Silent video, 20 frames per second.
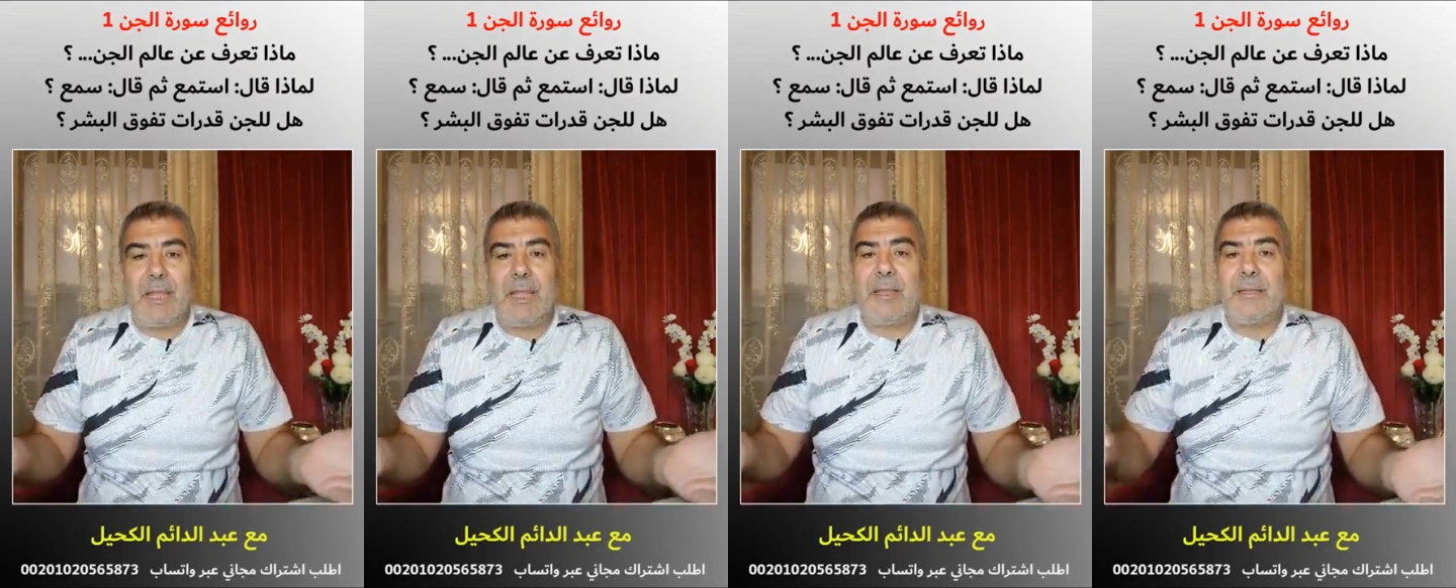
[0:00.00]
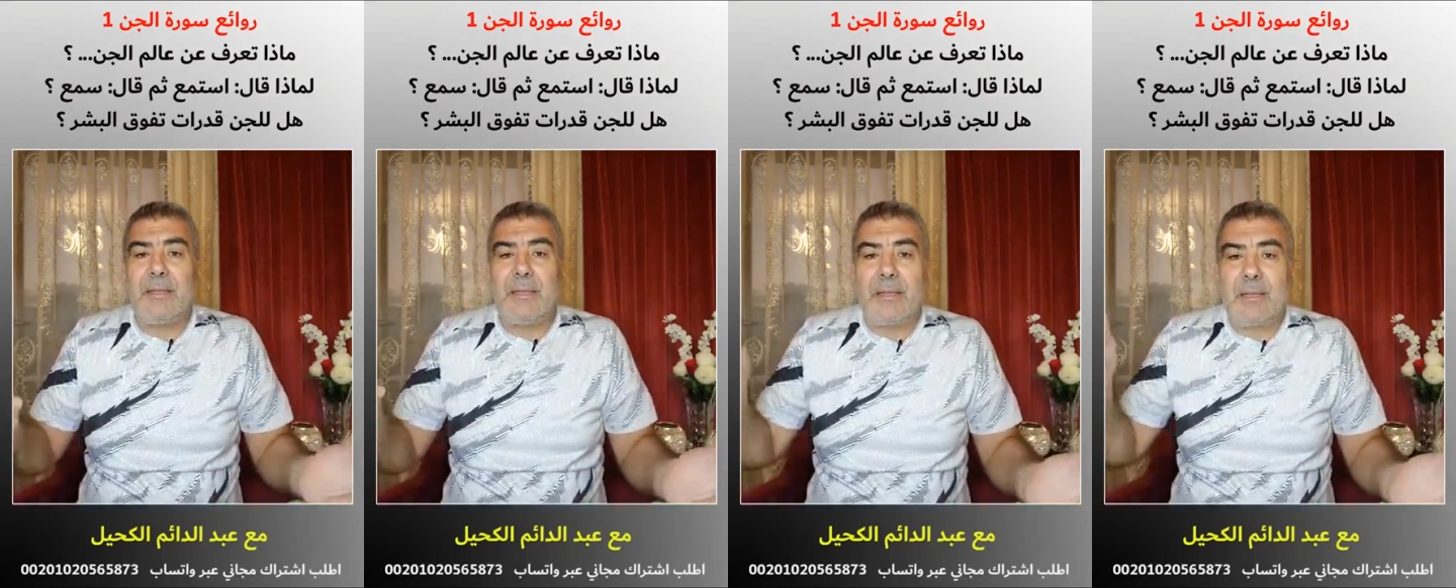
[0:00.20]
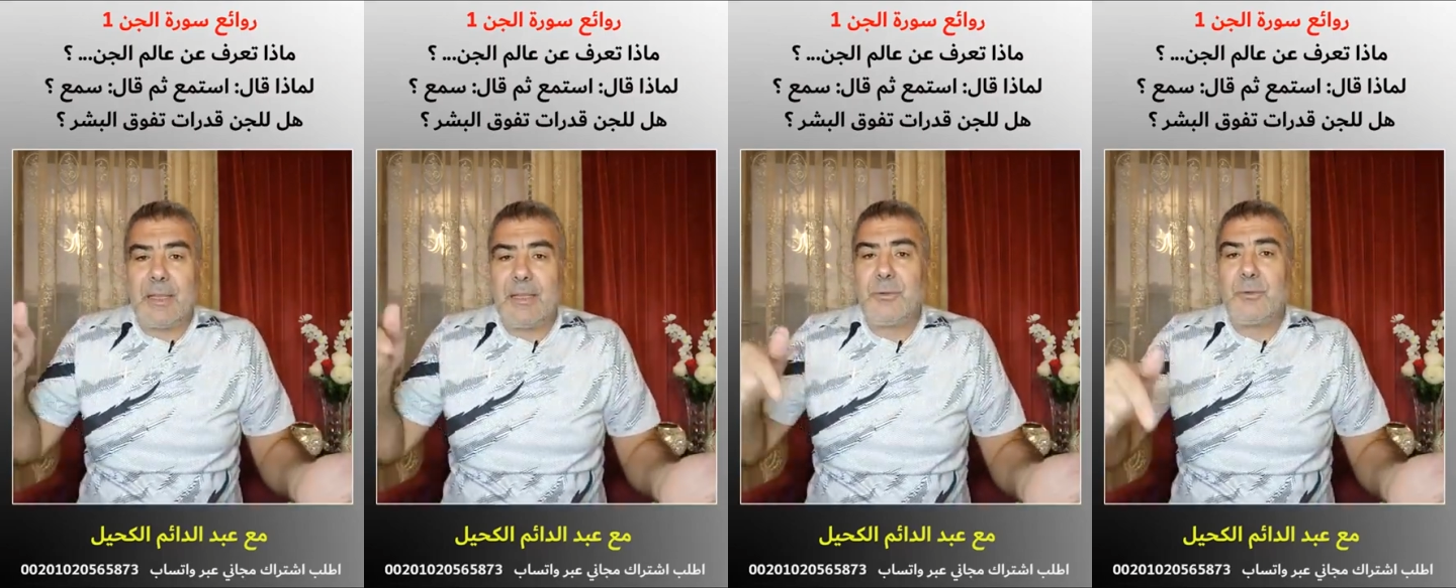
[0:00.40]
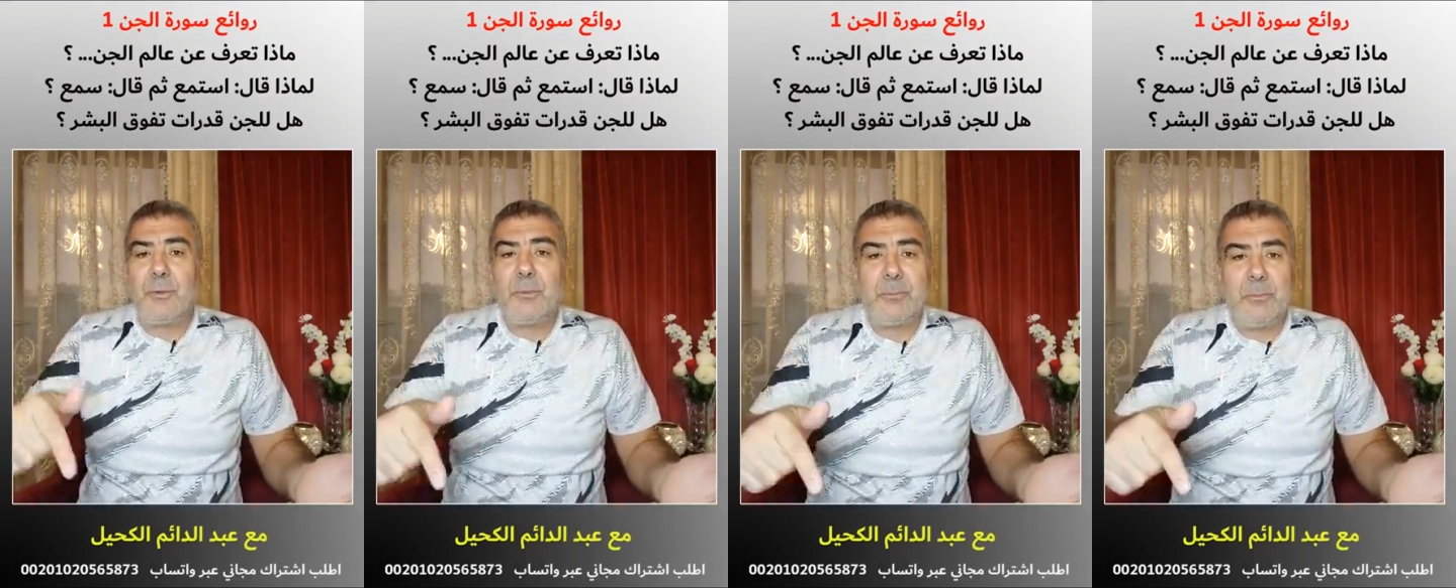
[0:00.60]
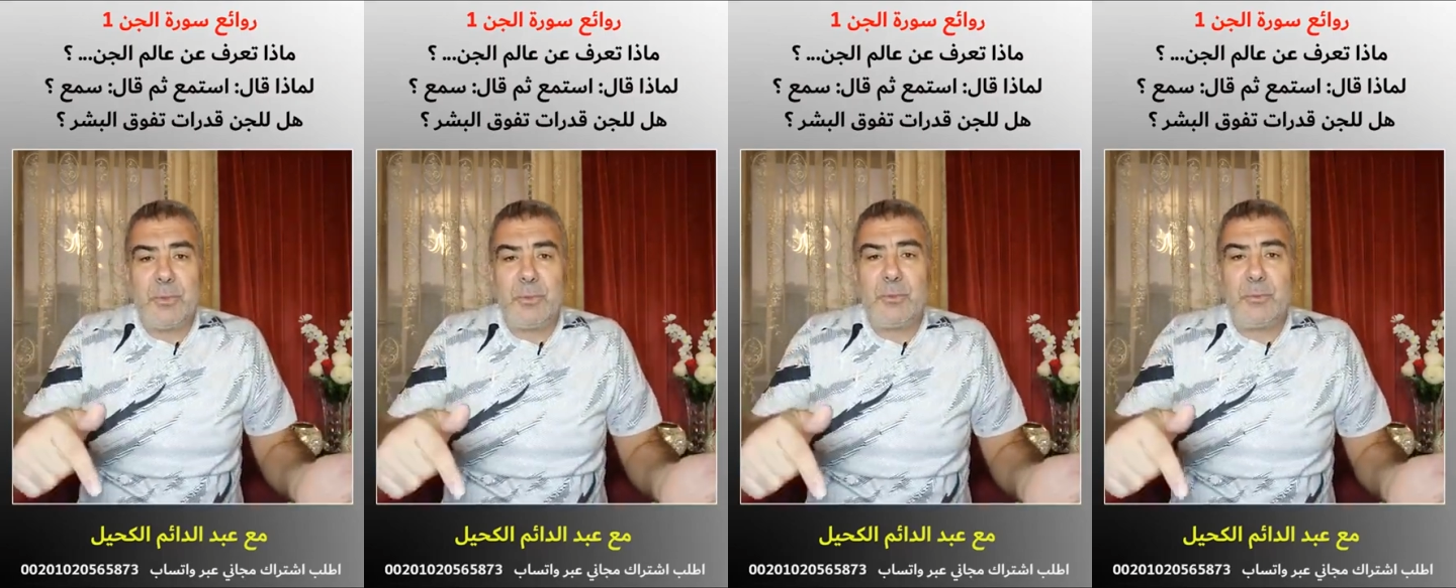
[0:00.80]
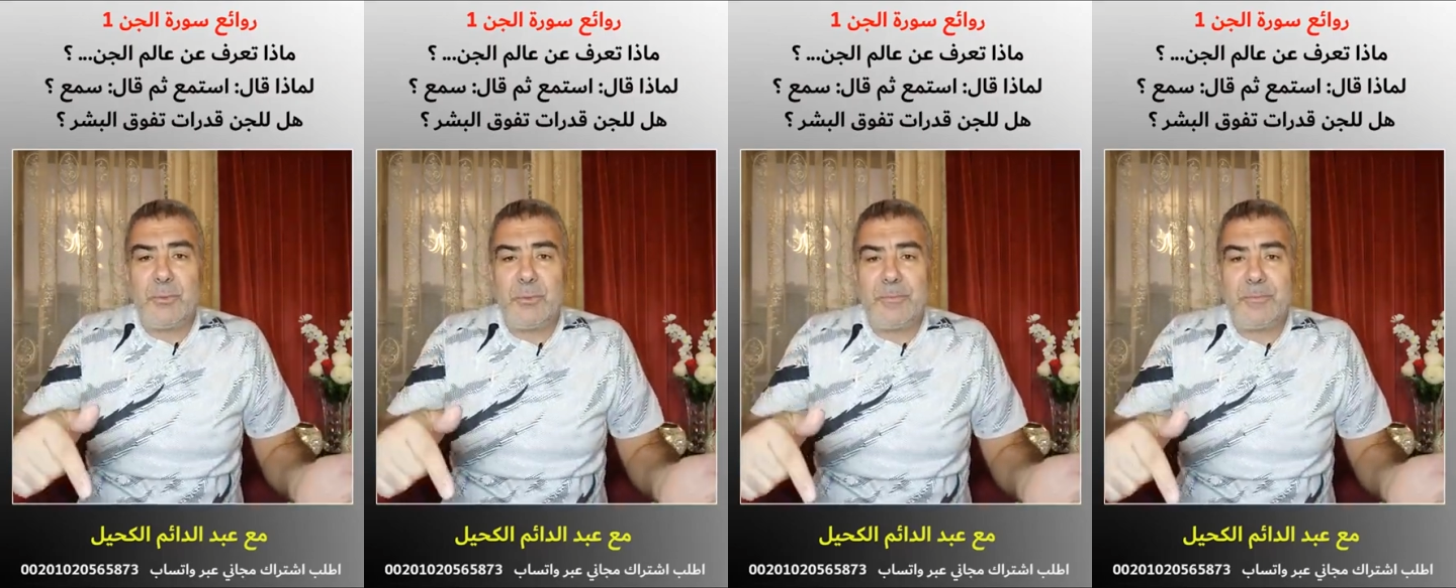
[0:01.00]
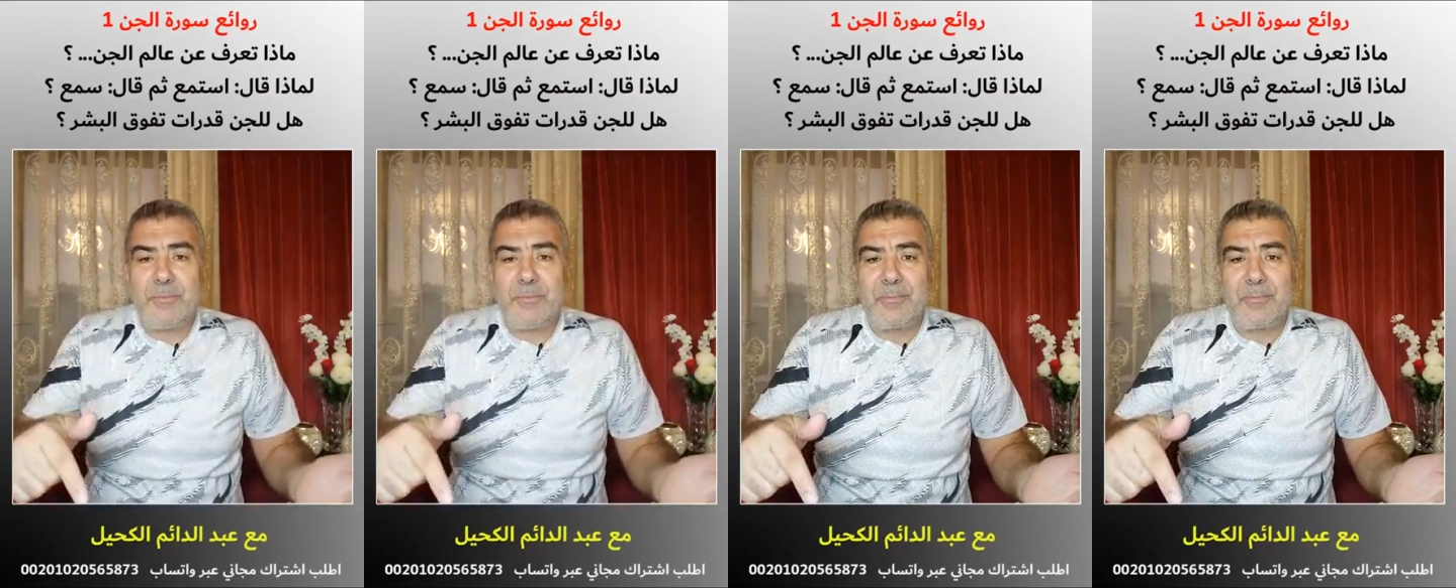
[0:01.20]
أنا خير منه